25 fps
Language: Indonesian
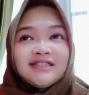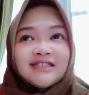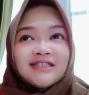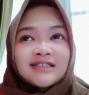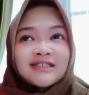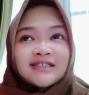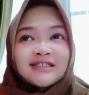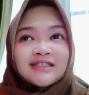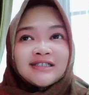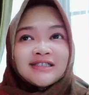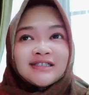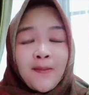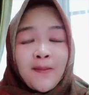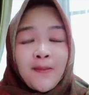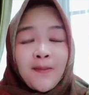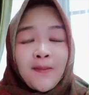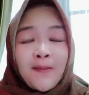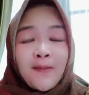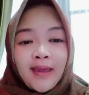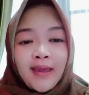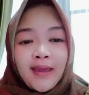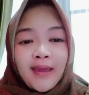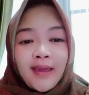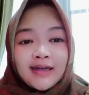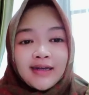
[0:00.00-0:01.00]

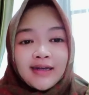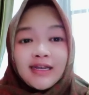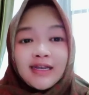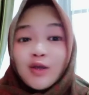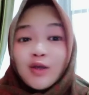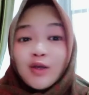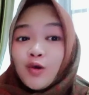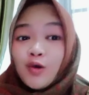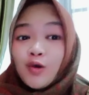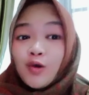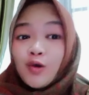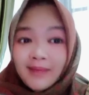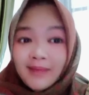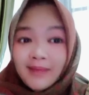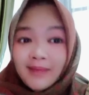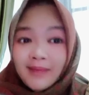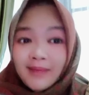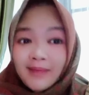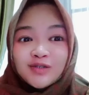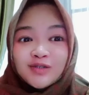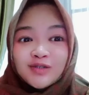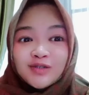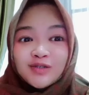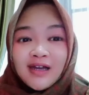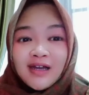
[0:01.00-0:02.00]
sampai di
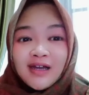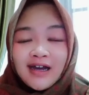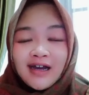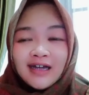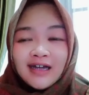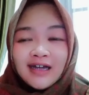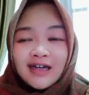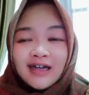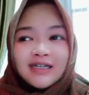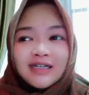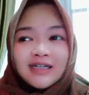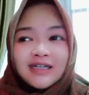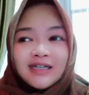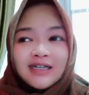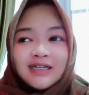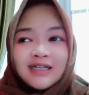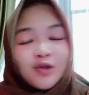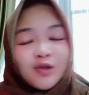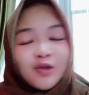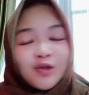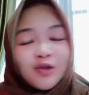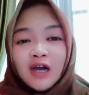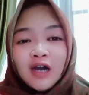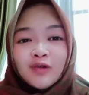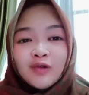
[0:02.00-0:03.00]
komen juga di
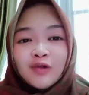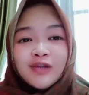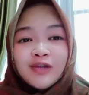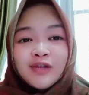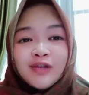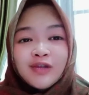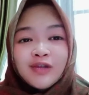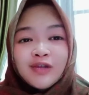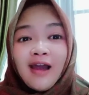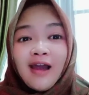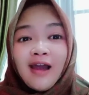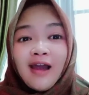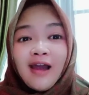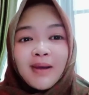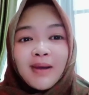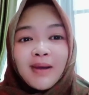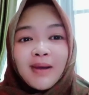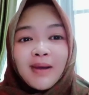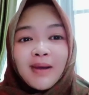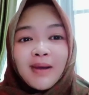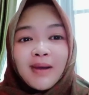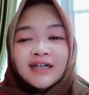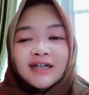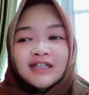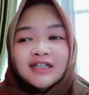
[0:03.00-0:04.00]
video aku yang lama
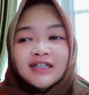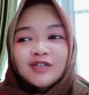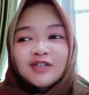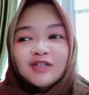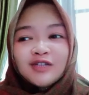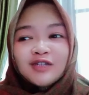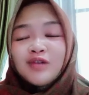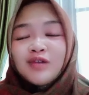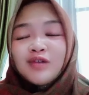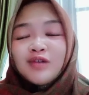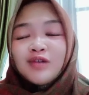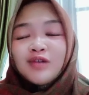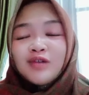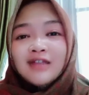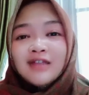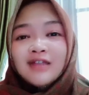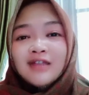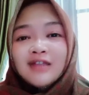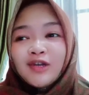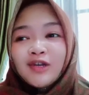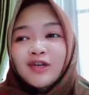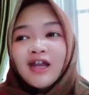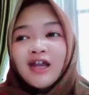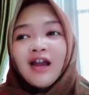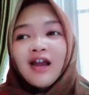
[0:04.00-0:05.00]
banget itu udah
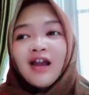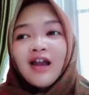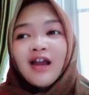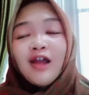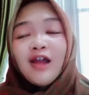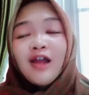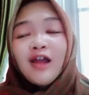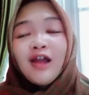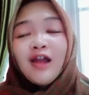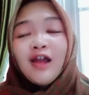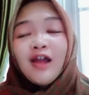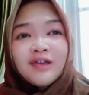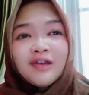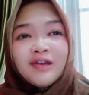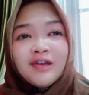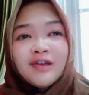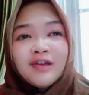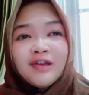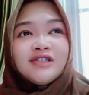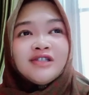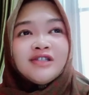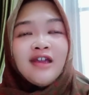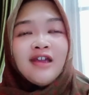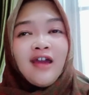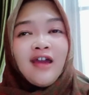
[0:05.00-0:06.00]
setahun yang lalu
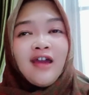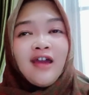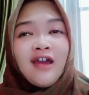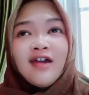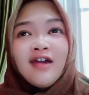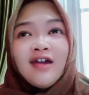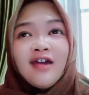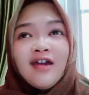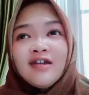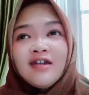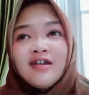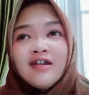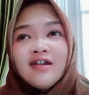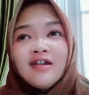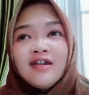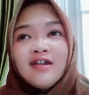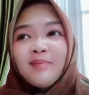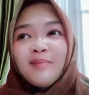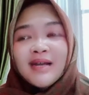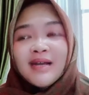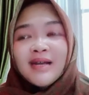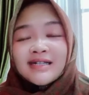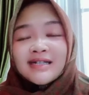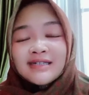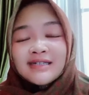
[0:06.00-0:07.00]
videonya
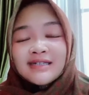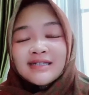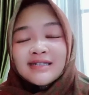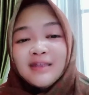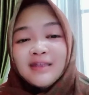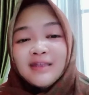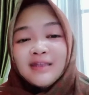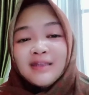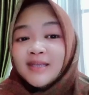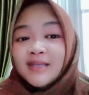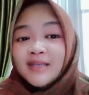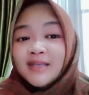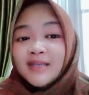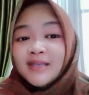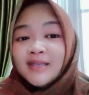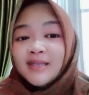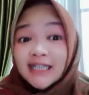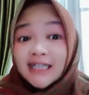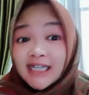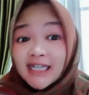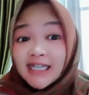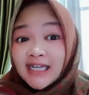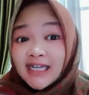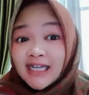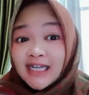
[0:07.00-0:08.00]
masih sampai
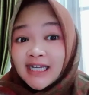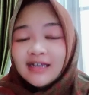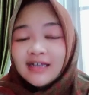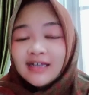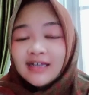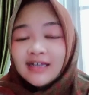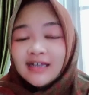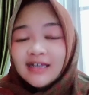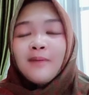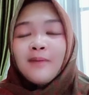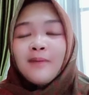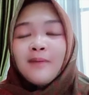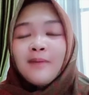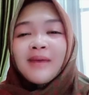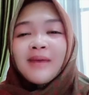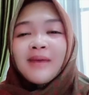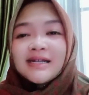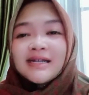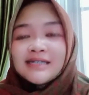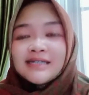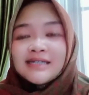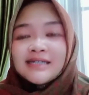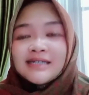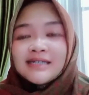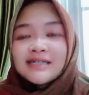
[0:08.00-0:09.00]
saat ini
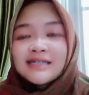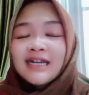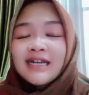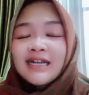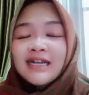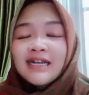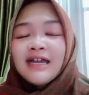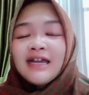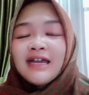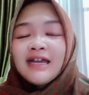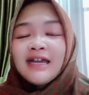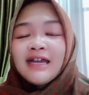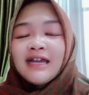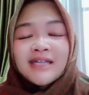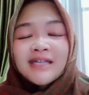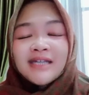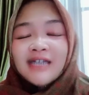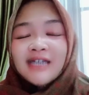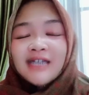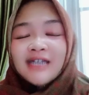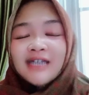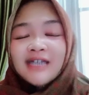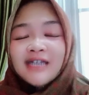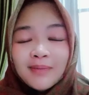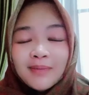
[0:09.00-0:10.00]
masih ada yang
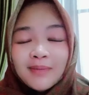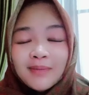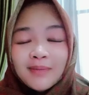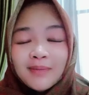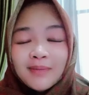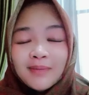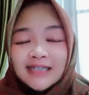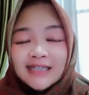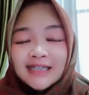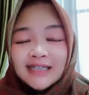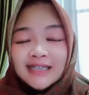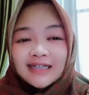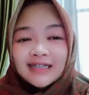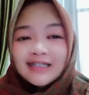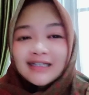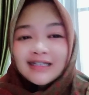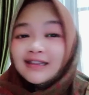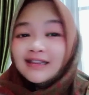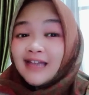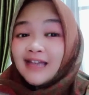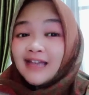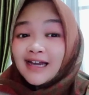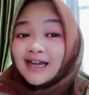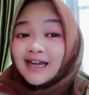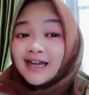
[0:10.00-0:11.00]
banyak yang bertanya
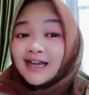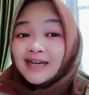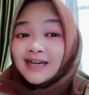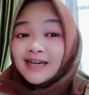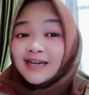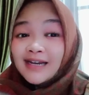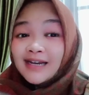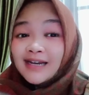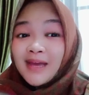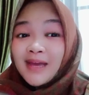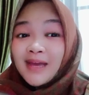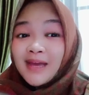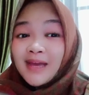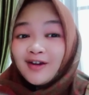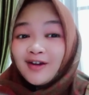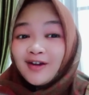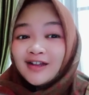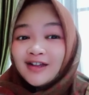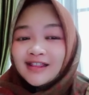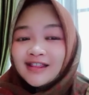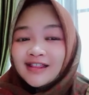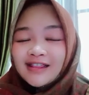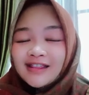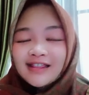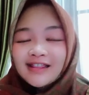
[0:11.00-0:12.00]
tentang krim
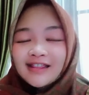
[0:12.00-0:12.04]
biot